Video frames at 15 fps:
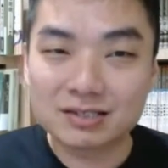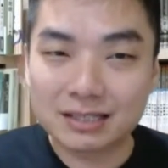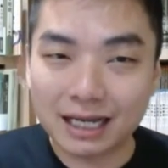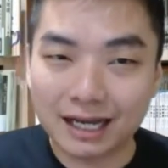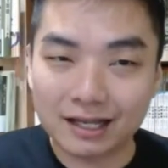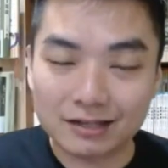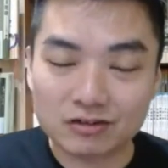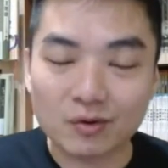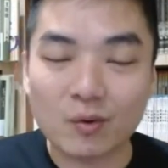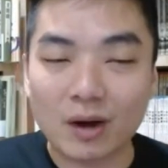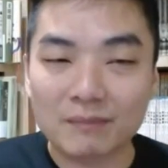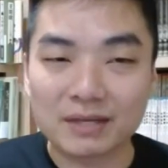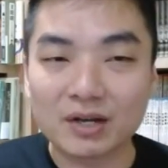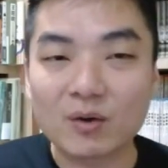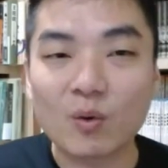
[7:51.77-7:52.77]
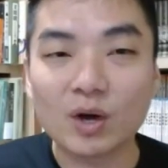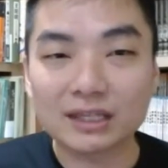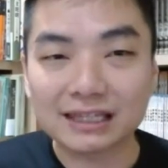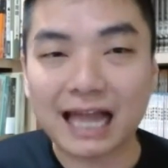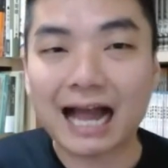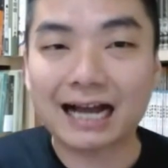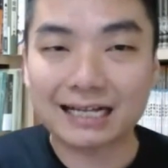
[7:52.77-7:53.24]
呃中华民国
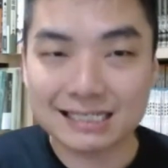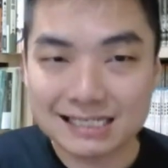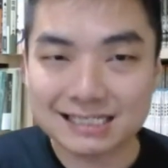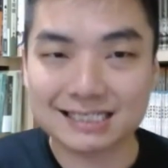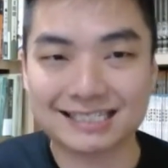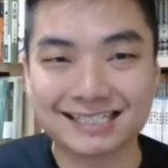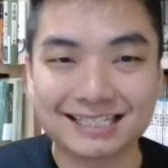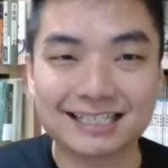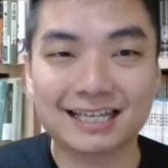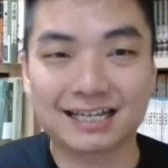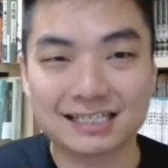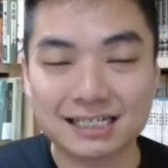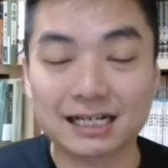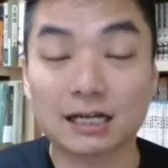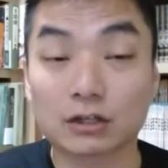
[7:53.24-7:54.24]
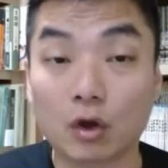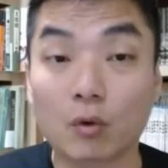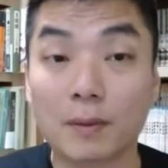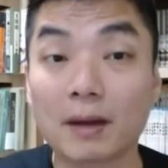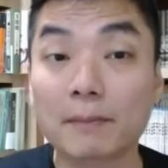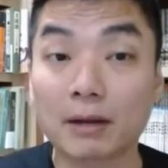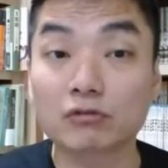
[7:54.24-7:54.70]
当时的这个
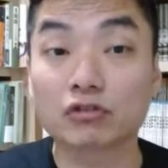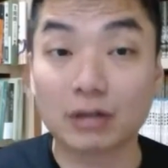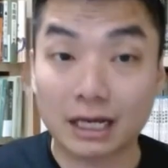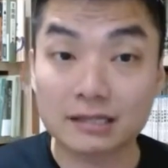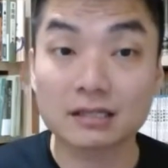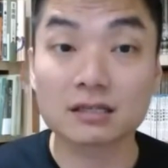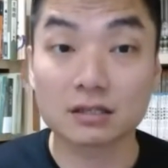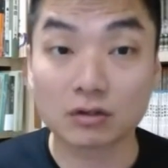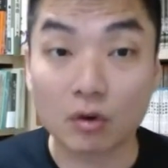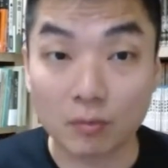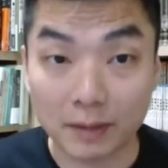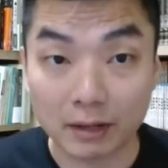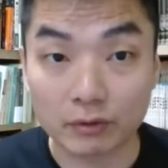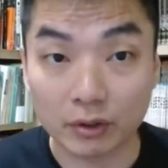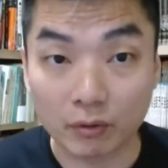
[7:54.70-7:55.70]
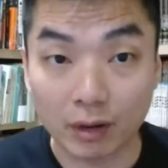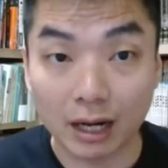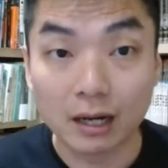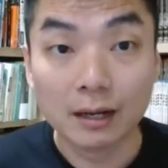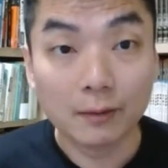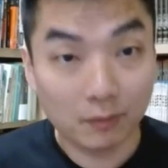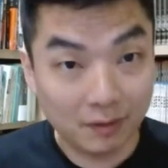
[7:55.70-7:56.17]
投票标准来进行投票的话，